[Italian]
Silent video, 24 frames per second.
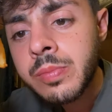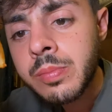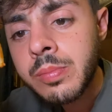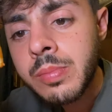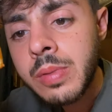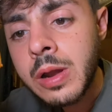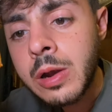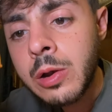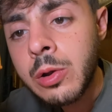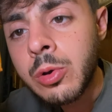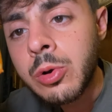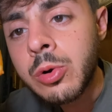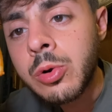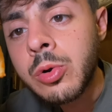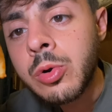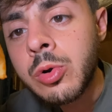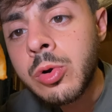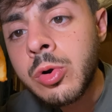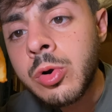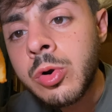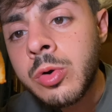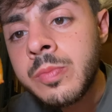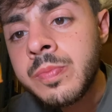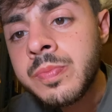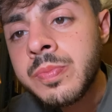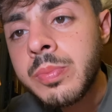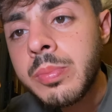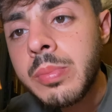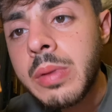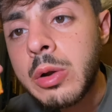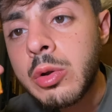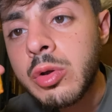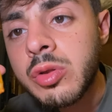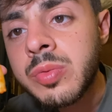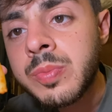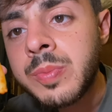bello,
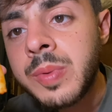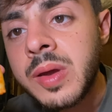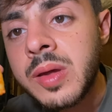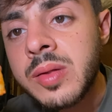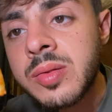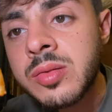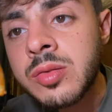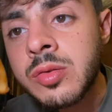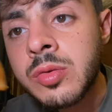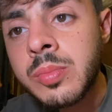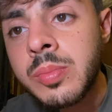bello spesso,